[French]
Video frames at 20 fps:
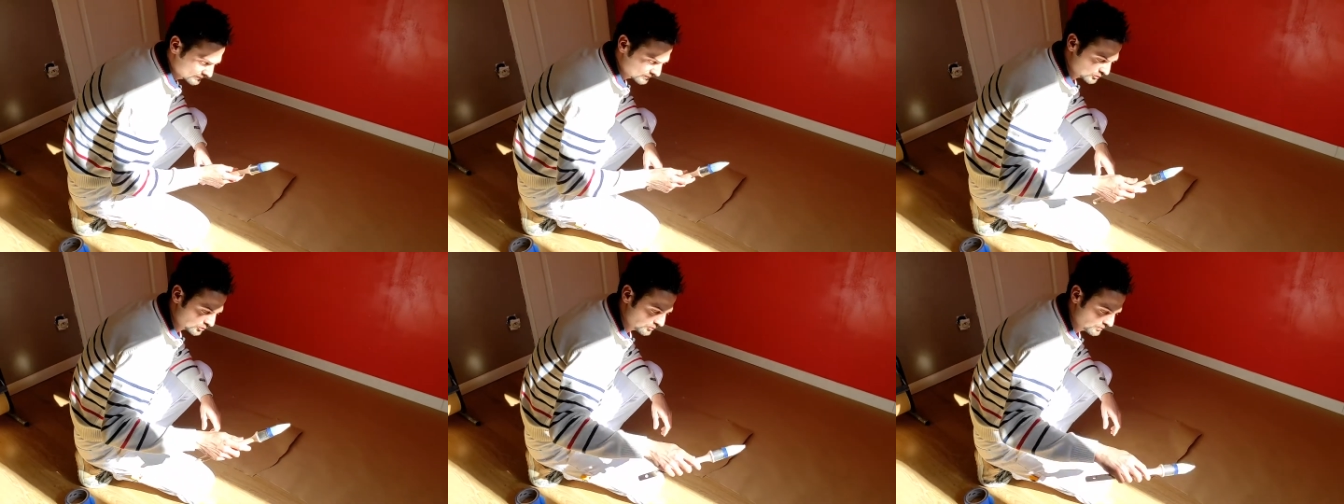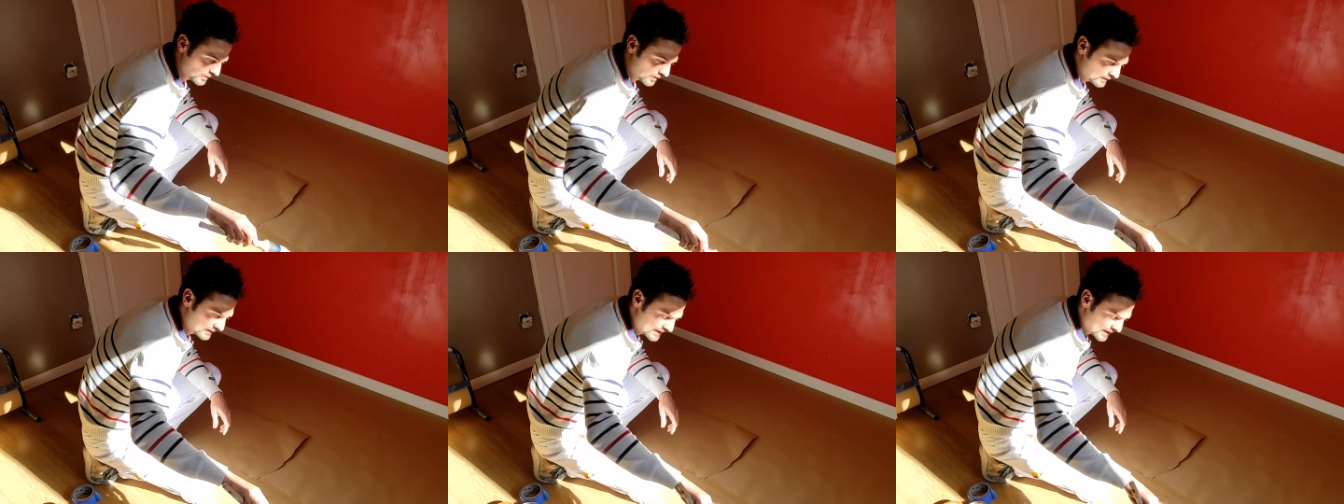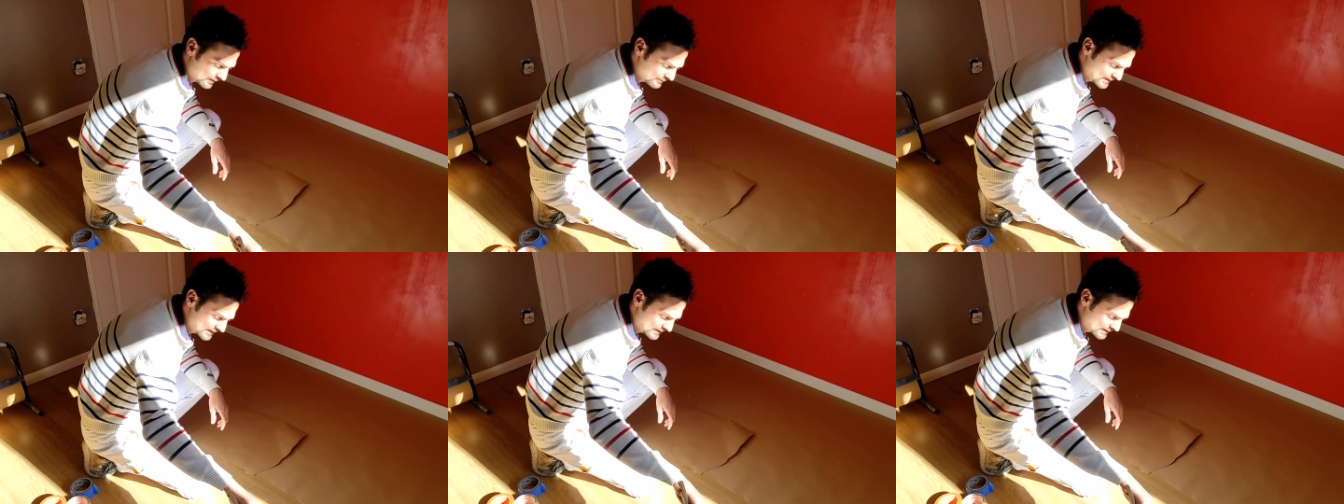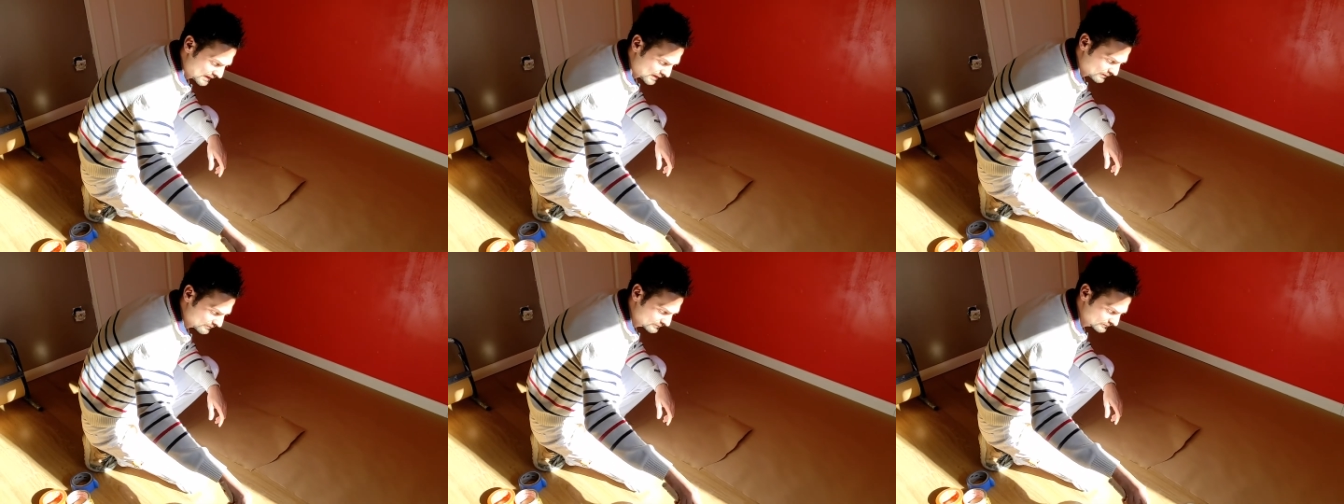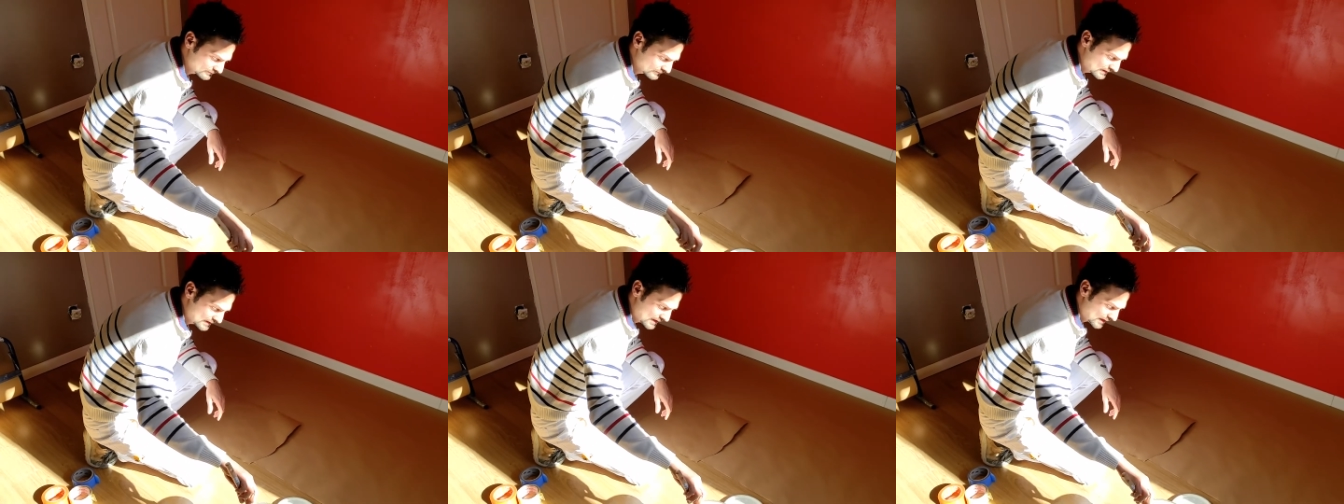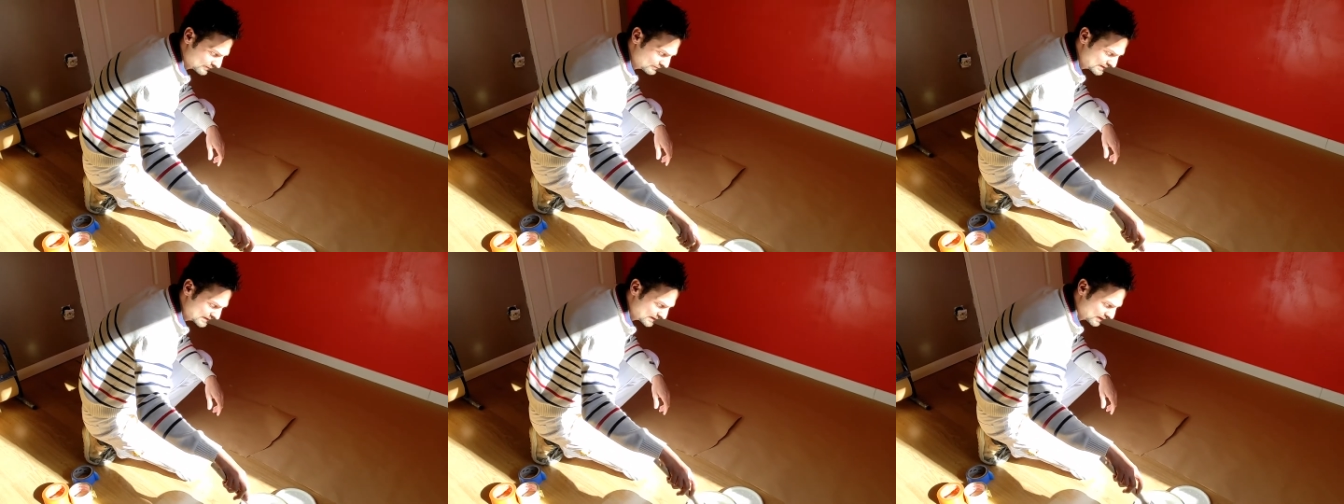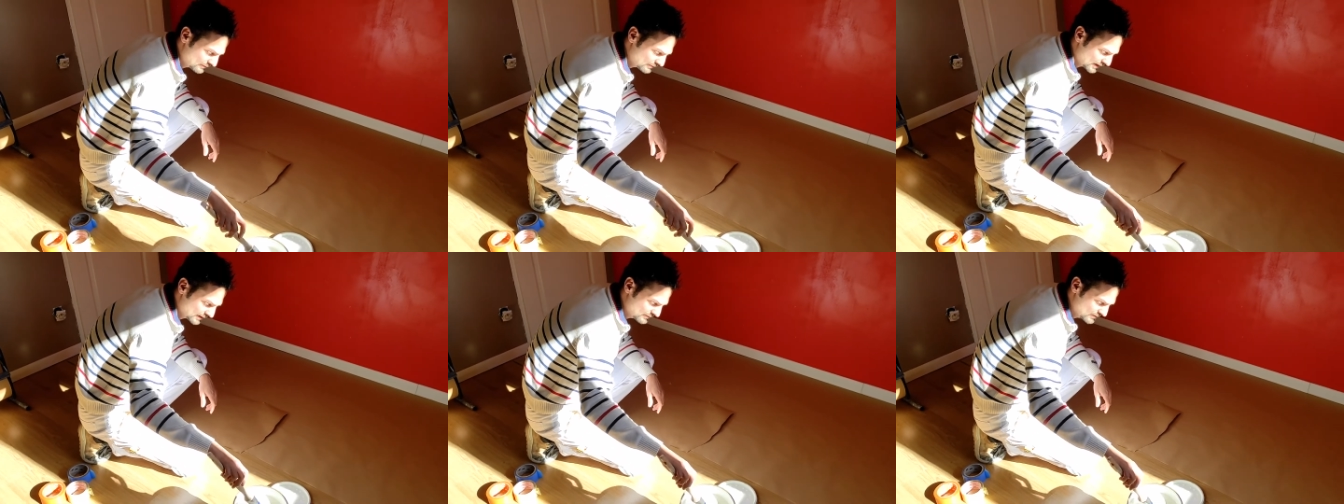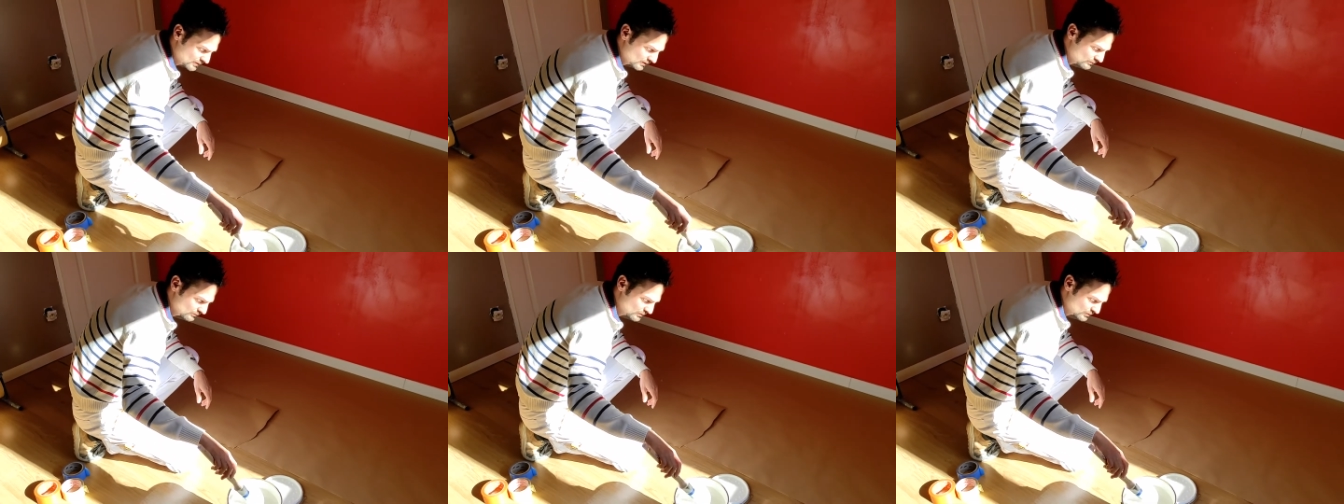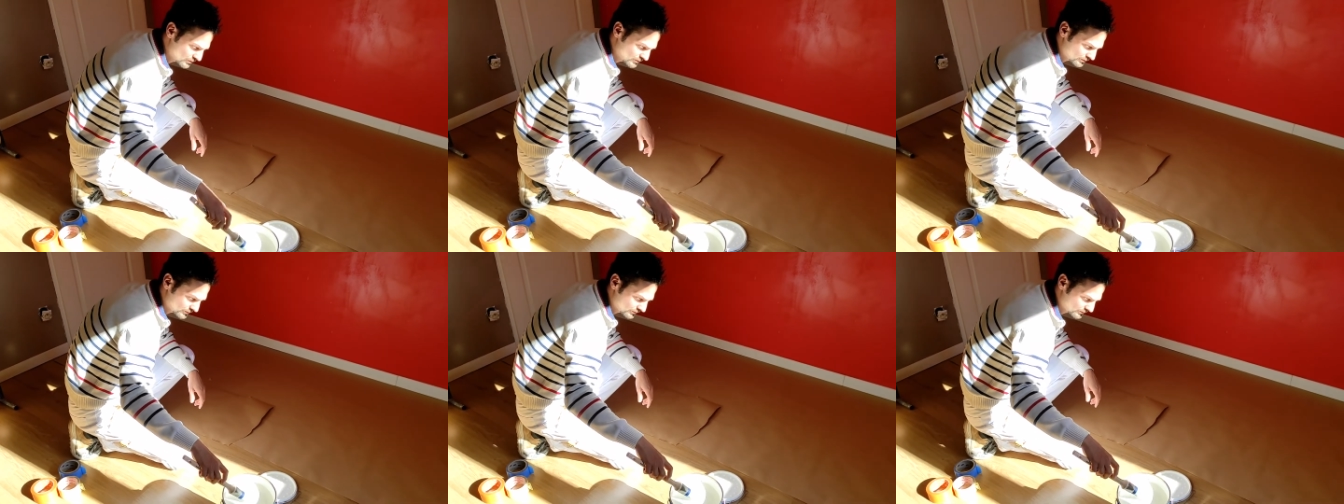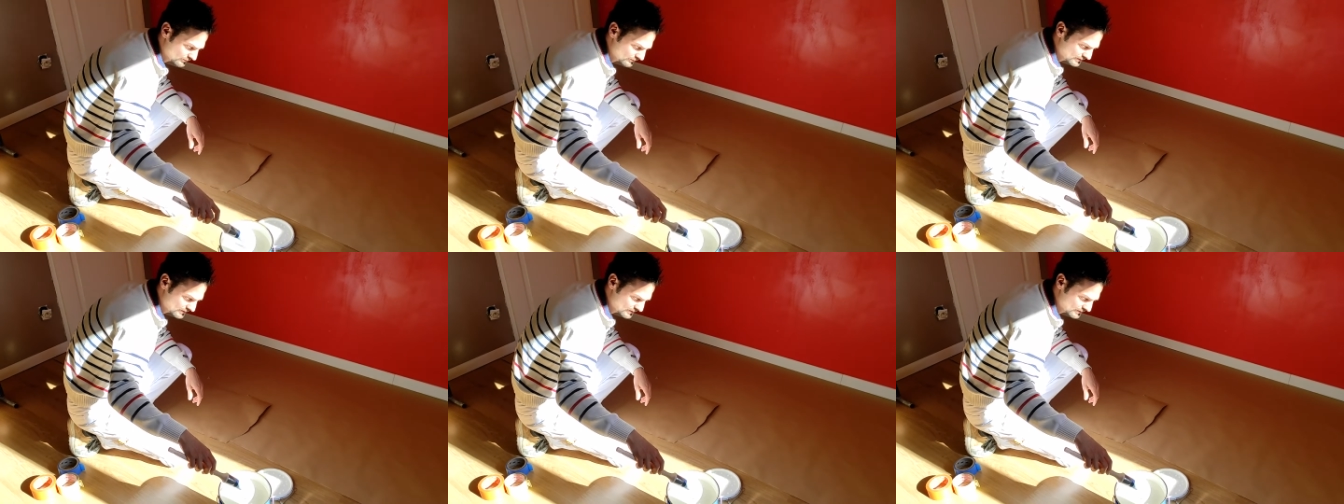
je l'Hermina, Premium puisque